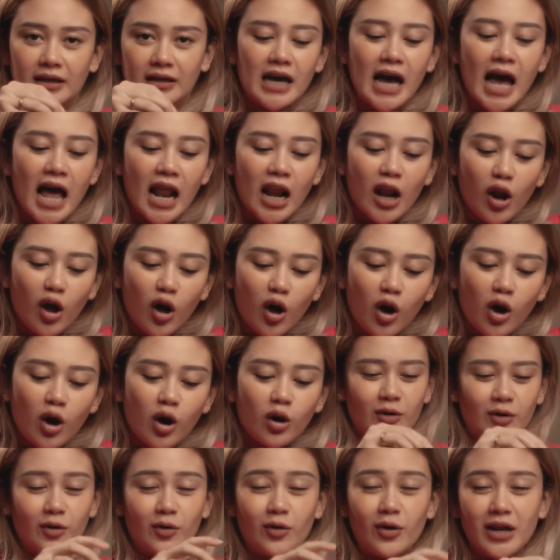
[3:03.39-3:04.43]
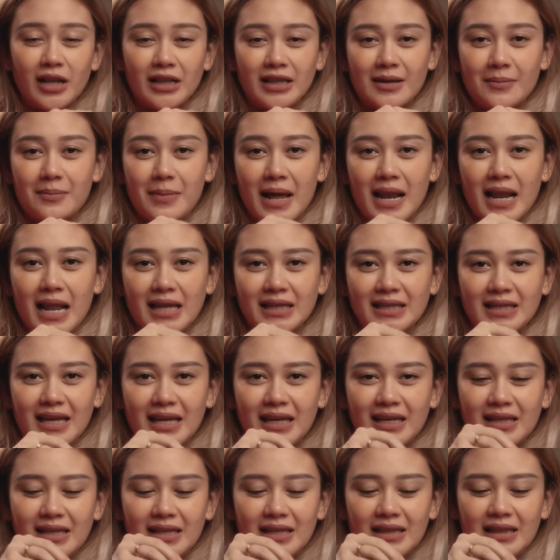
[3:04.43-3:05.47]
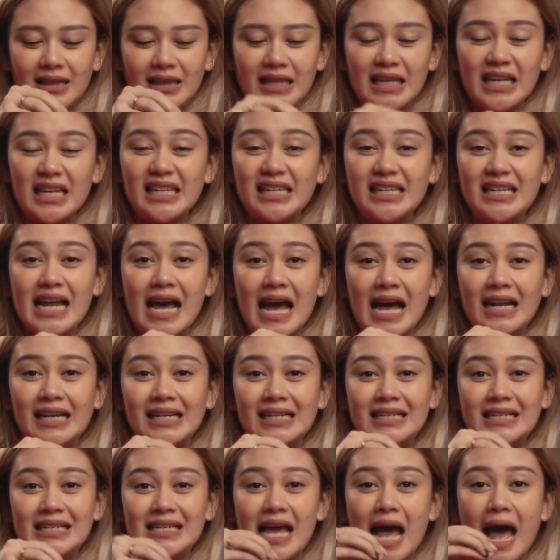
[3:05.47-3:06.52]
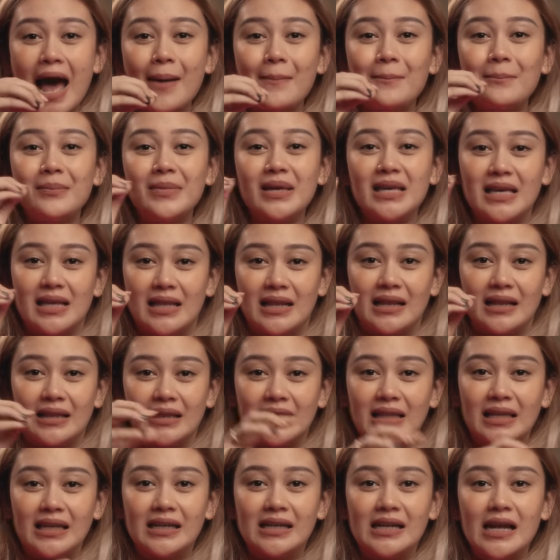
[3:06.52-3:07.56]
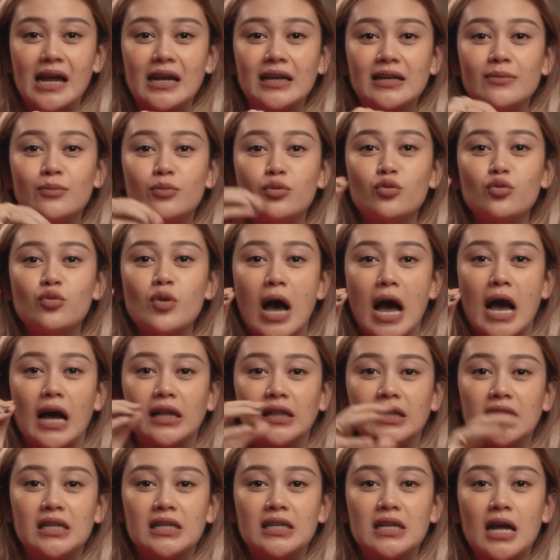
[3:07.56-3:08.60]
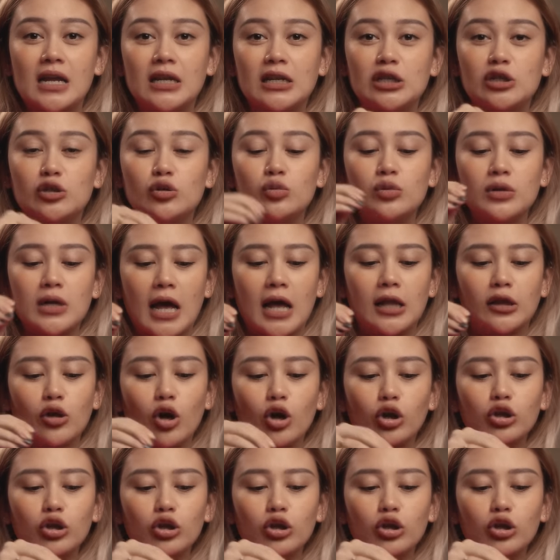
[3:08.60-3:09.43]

Kalau kulit kepalanya ini tidak diambil, tidak dibuang, tidak disunat,